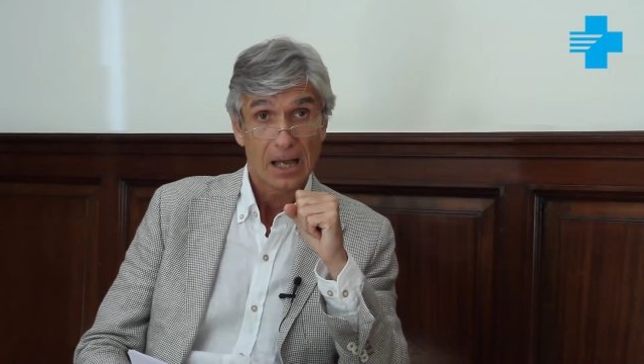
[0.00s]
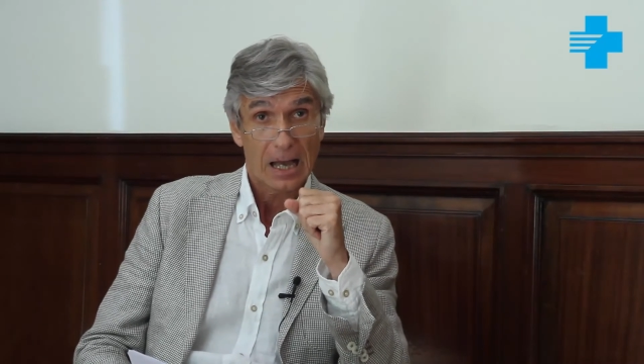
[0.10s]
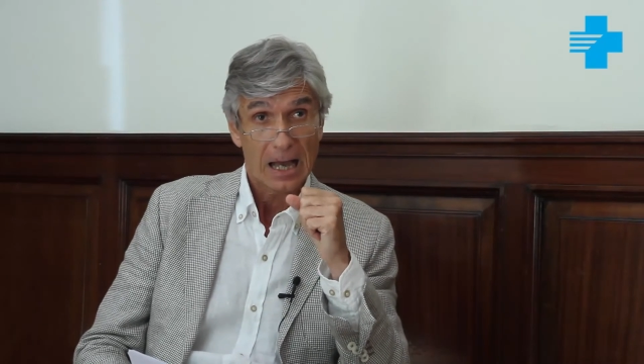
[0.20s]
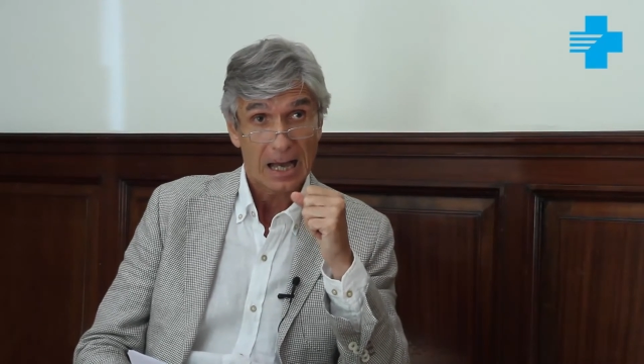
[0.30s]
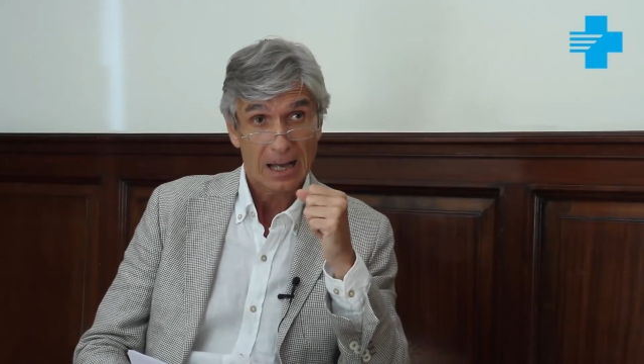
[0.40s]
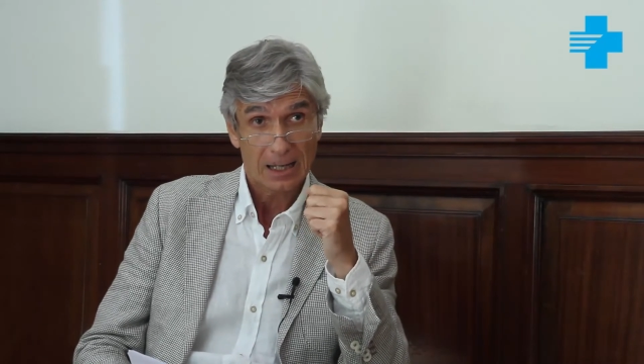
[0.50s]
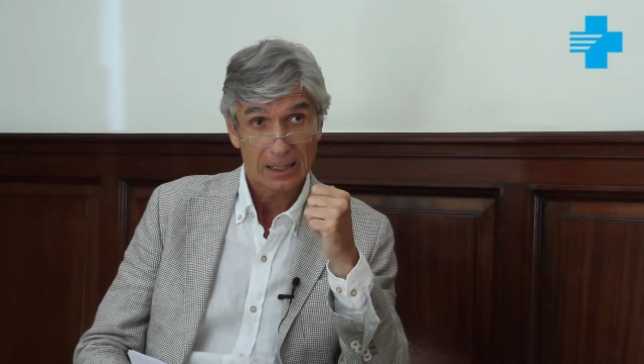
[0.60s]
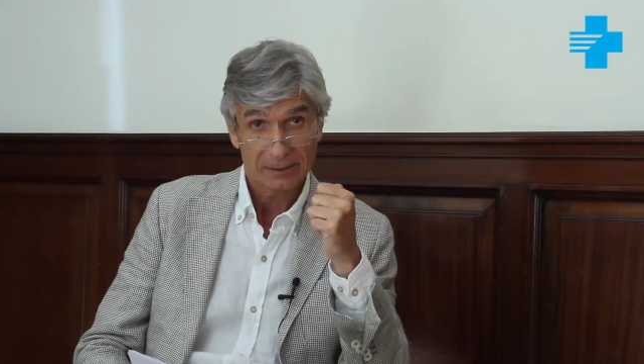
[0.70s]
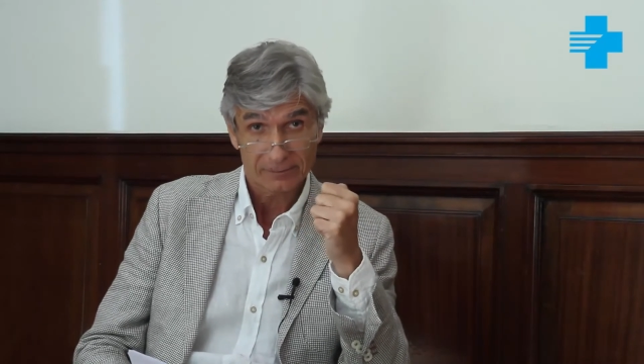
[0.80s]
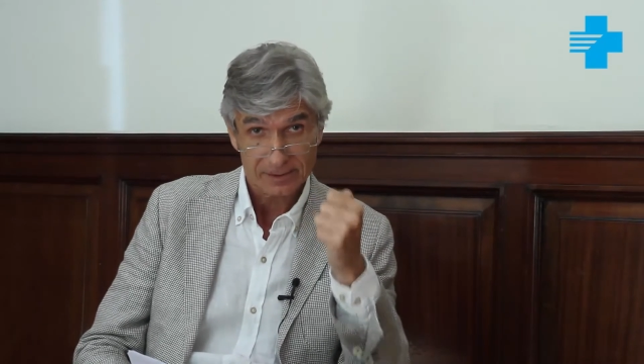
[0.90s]
a
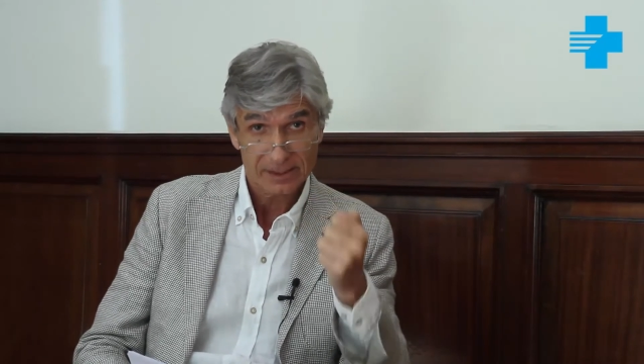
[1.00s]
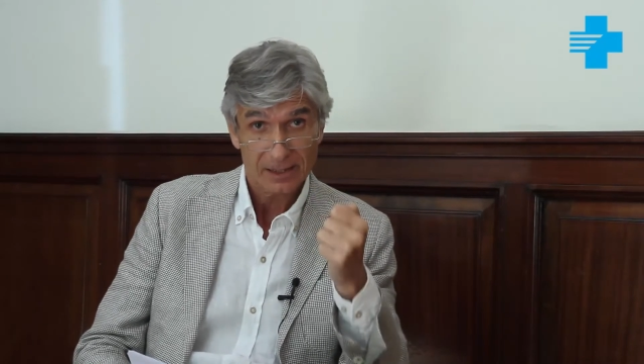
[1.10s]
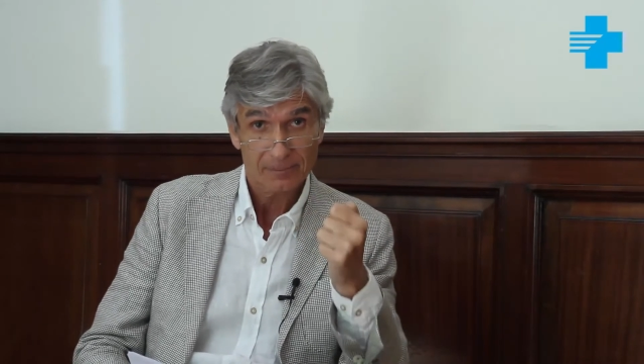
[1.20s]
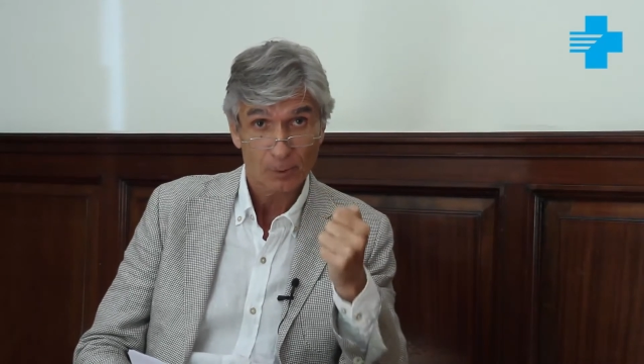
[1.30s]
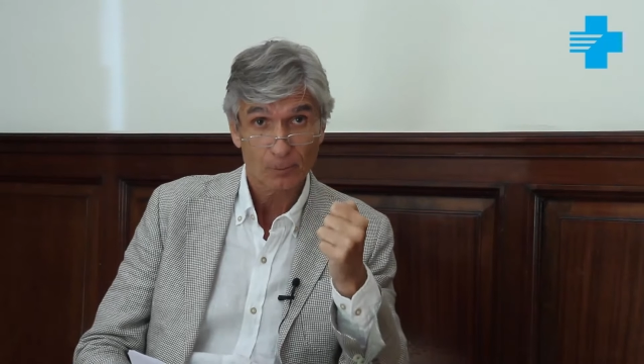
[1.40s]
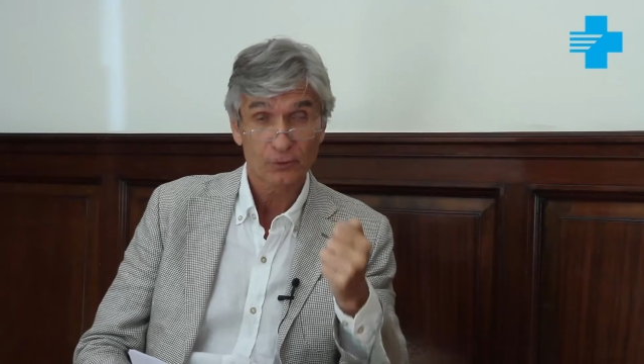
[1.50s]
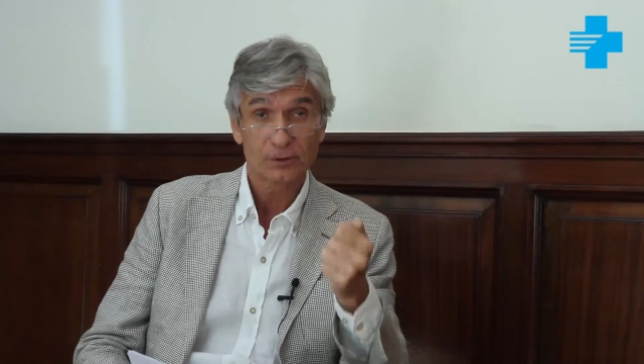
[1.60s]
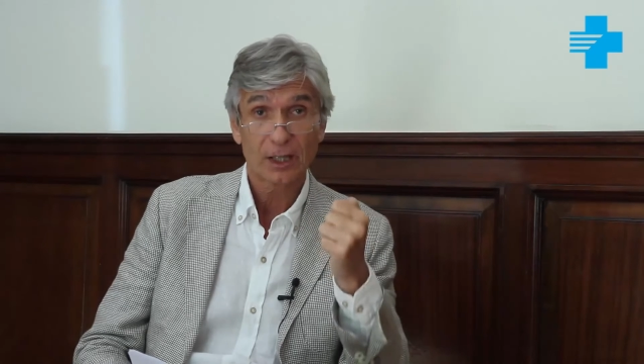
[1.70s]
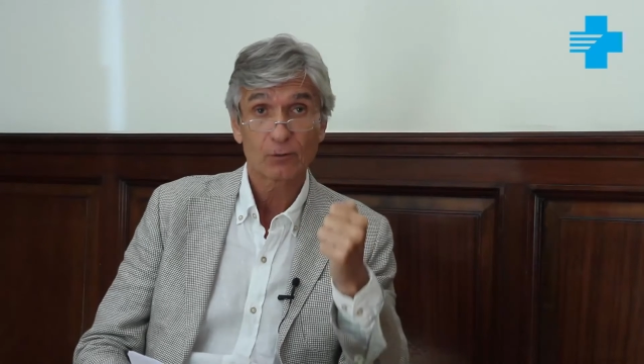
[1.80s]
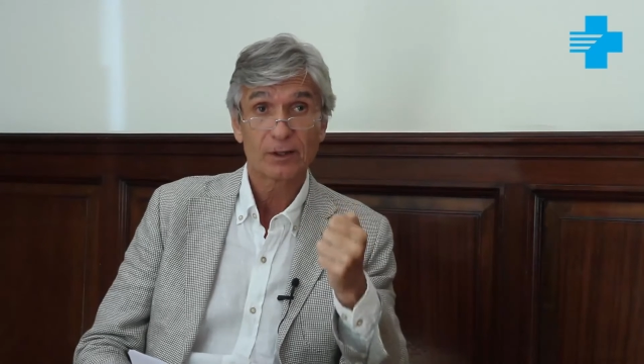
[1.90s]
la necesidad de
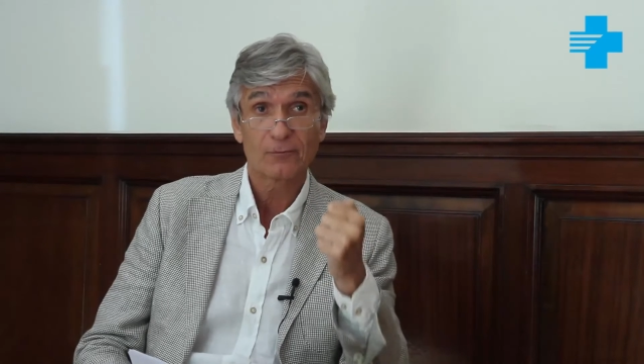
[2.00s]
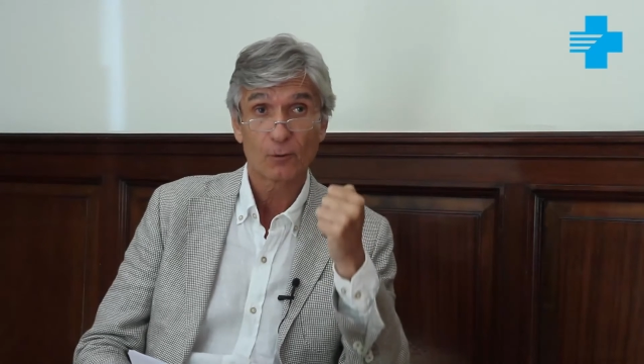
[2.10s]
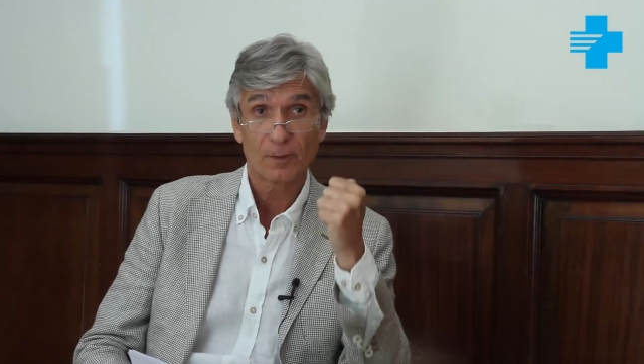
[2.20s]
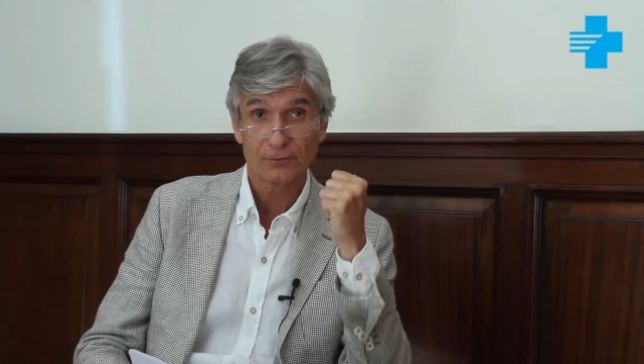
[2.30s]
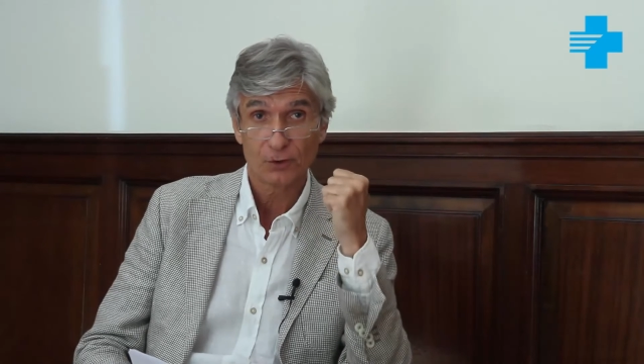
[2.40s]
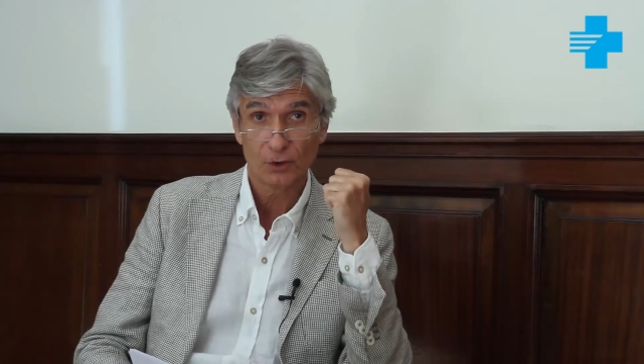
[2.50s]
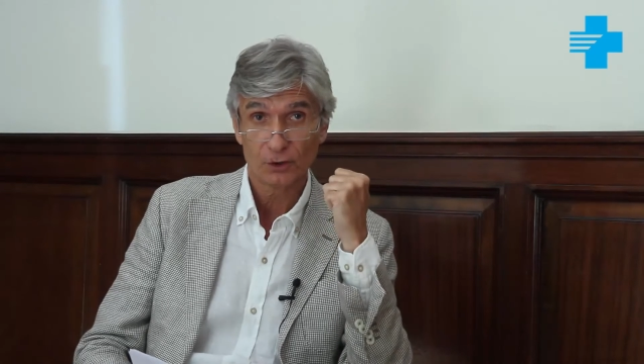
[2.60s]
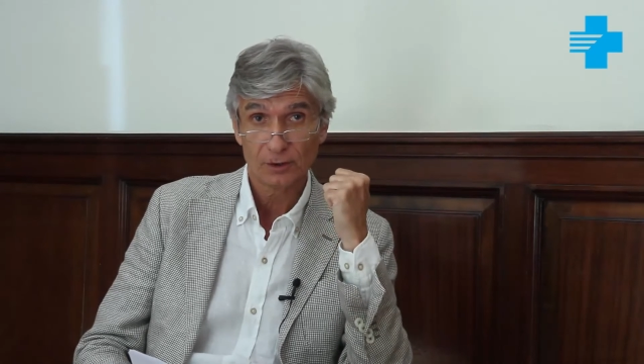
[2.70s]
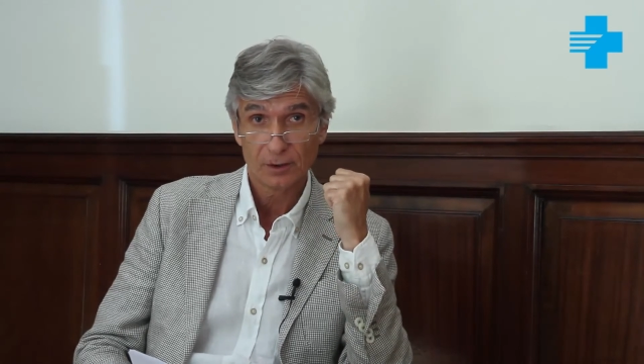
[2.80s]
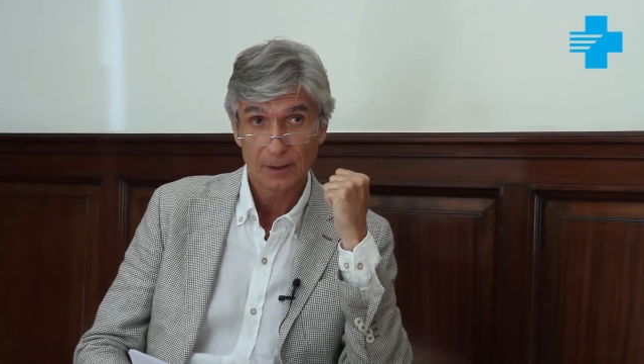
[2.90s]
proporcionar una
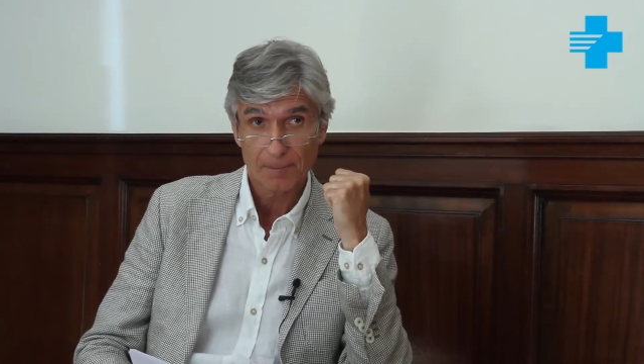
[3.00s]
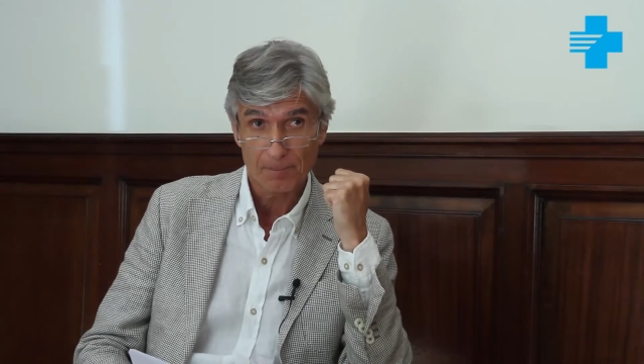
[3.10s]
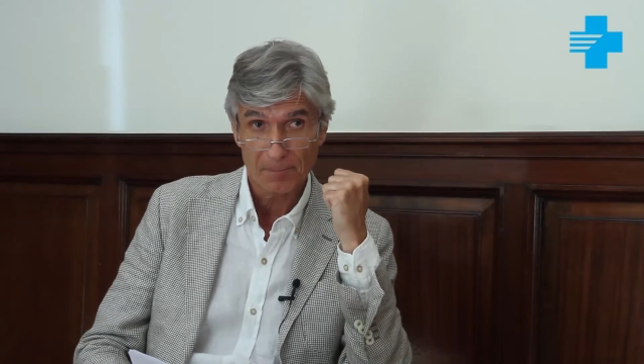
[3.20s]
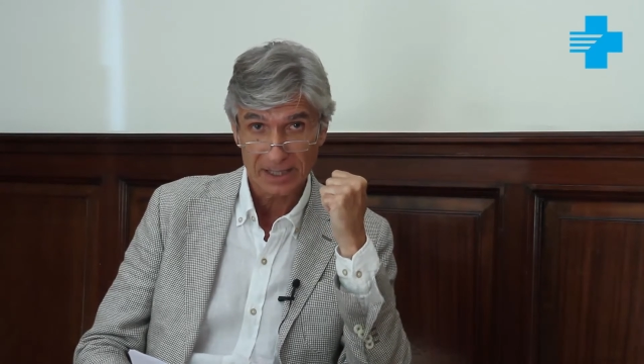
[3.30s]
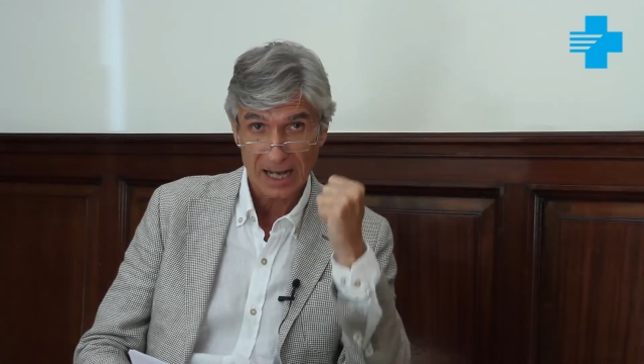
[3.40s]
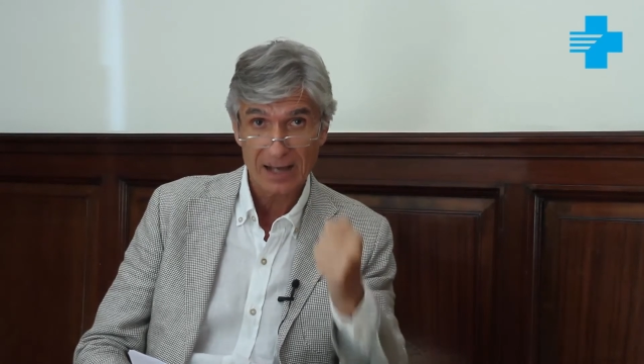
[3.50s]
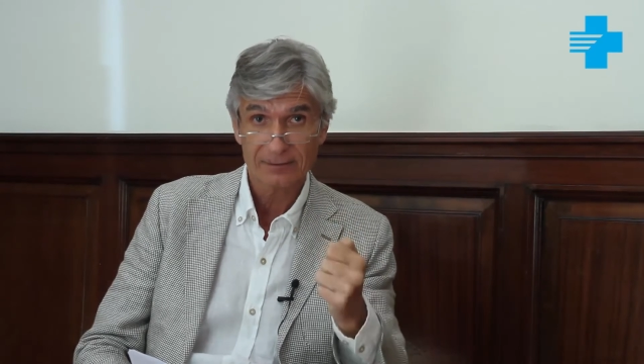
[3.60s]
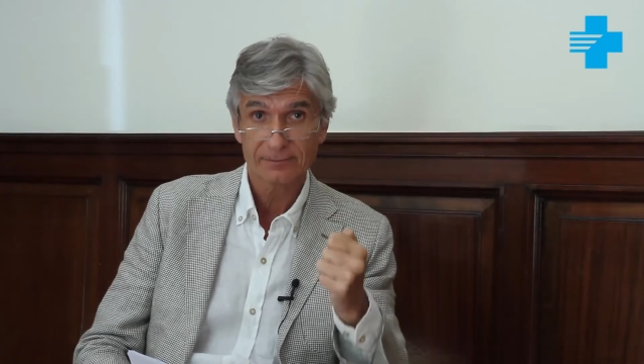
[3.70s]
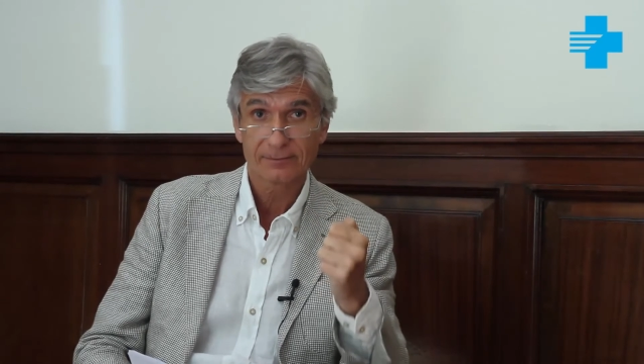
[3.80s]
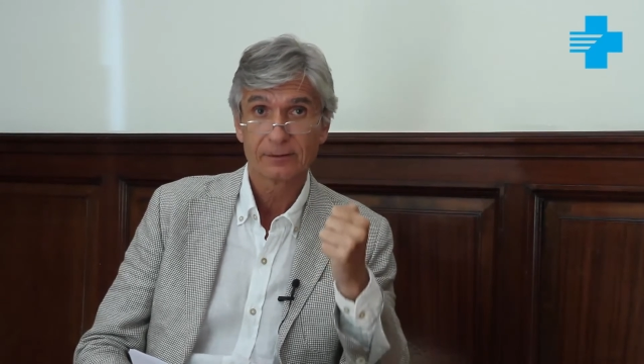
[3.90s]
información
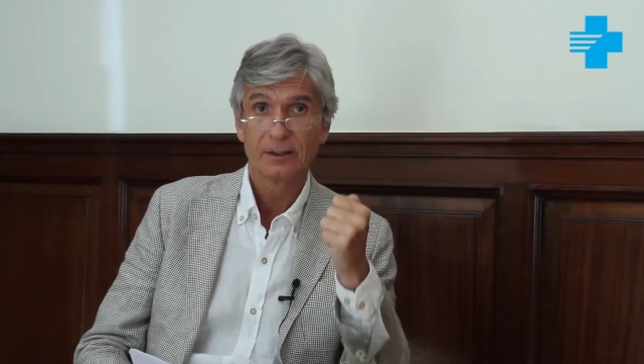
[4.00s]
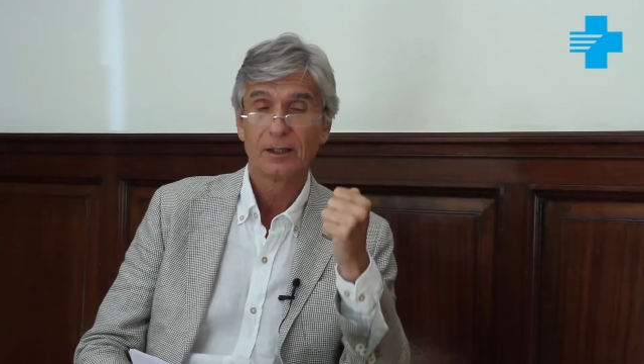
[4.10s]
veraz,